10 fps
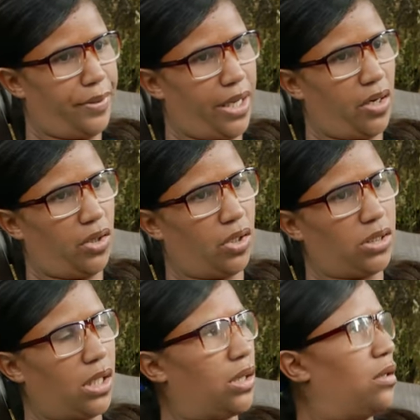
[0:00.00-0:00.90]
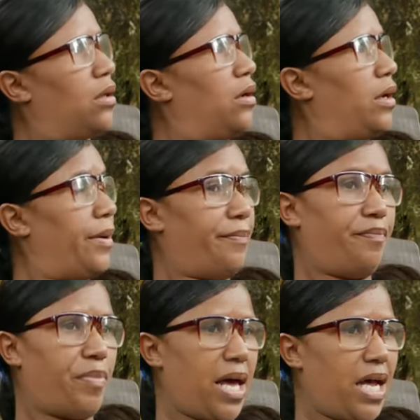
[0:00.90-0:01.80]
Pero entonces,
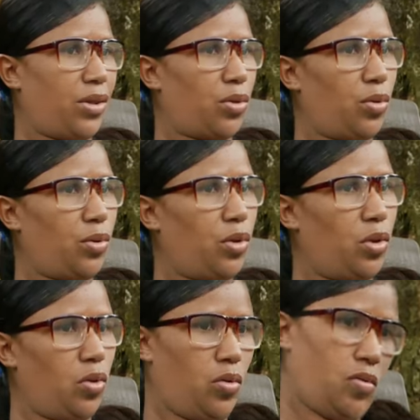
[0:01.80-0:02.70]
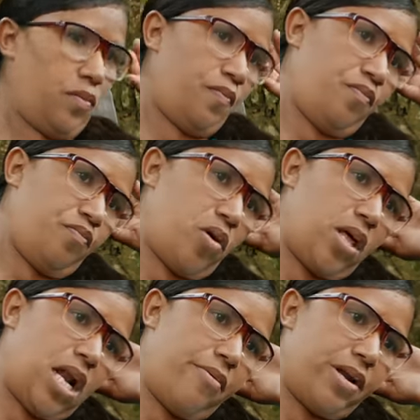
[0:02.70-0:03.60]
para tú
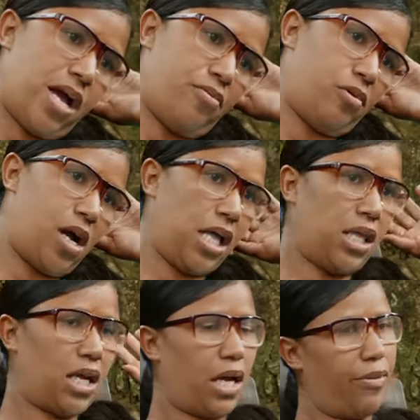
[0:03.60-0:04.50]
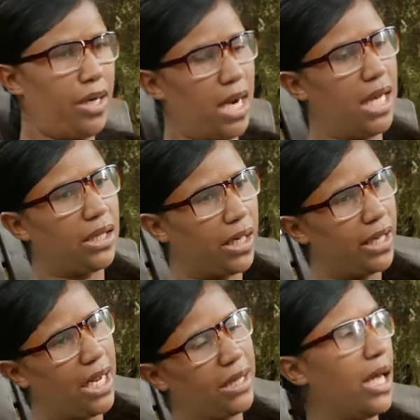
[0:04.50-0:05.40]
poderla venir a buscar, tienes que venir a las
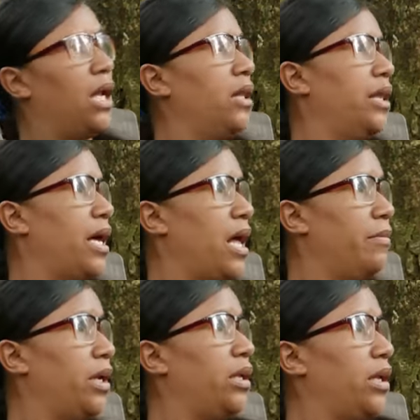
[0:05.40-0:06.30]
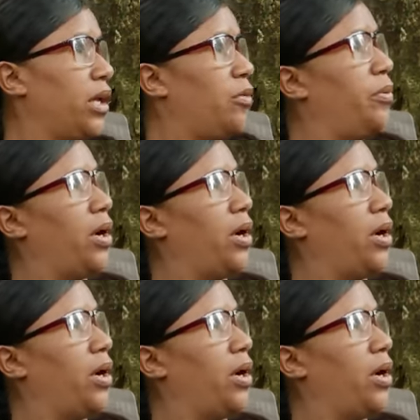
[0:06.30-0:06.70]
3 de la tarde y dejarme el dinero